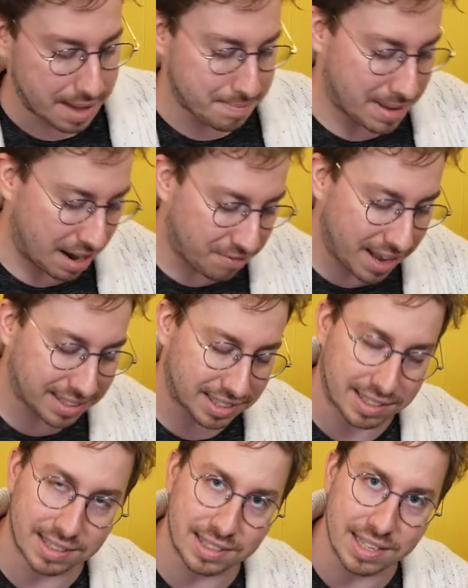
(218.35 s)
Mais l'affaire, c'est
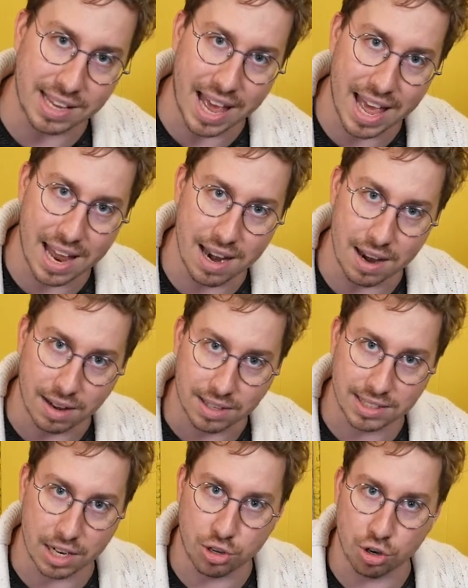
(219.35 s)
que si elle,
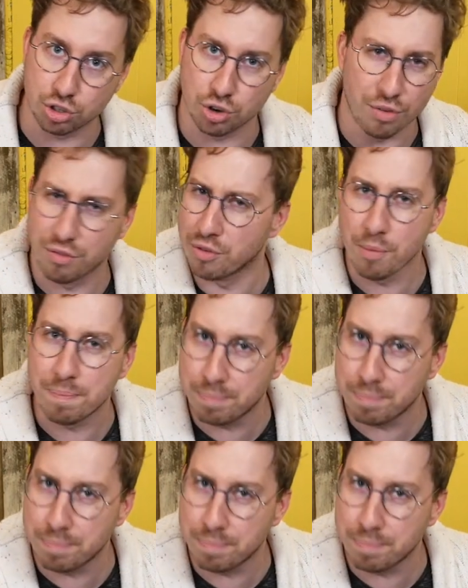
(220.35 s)
celle que je veux